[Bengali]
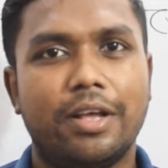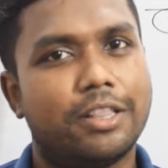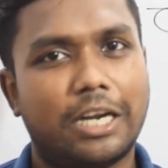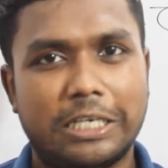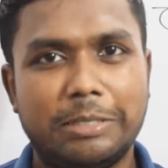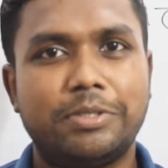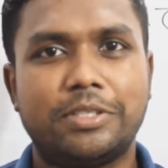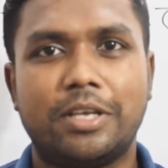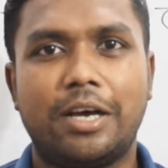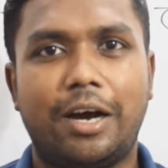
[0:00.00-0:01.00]
তার টিপস
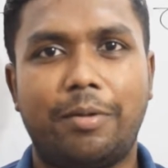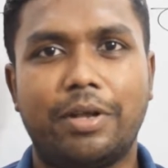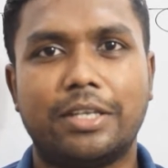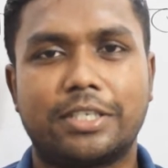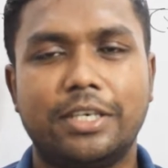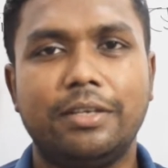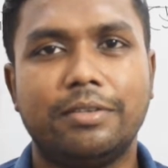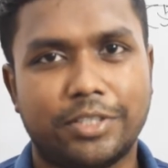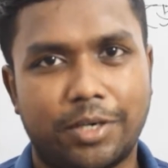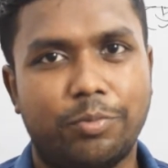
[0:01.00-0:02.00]
আমরা আজকে
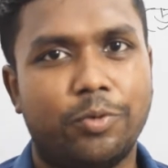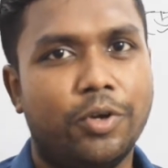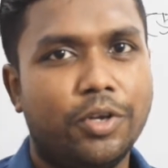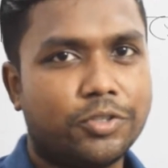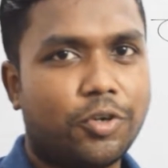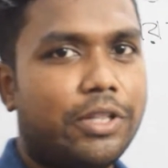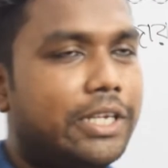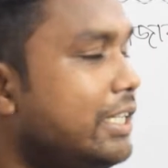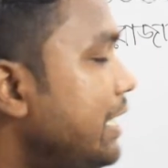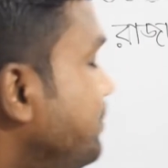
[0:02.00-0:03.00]
জানবো চলো দেখি